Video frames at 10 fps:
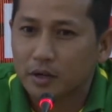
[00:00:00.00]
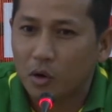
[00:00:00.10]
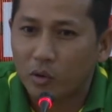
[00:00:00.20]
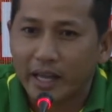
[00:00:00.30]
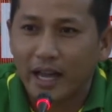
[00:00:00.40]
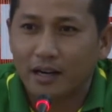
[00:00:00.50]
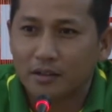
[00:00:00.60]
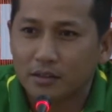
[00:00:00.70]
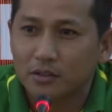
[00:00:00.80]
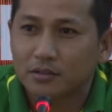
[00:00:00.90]
ลงแข่งแล้ว
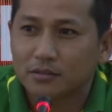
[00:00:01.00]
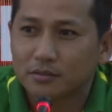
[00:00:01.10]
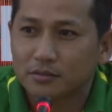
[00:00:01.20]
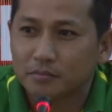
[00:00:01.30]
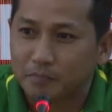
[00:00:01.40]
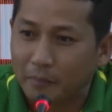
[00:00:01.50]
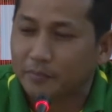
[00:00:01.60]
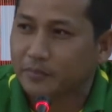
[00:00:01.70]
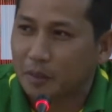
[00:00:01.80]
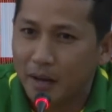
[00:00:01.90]
ก็ต้องปรับ
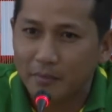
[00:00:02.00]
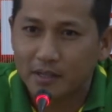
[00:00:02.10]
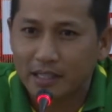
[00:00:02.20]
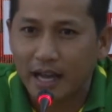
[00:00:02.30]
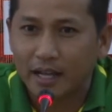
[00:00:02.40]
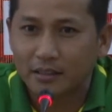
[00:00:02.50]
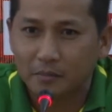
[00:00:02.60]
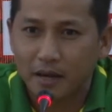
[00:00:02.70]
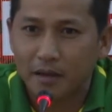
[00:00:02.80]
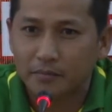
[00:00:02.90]
สภาพร่างกายส
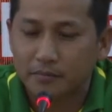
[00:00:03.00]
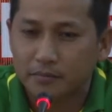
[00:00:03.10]
ภาพ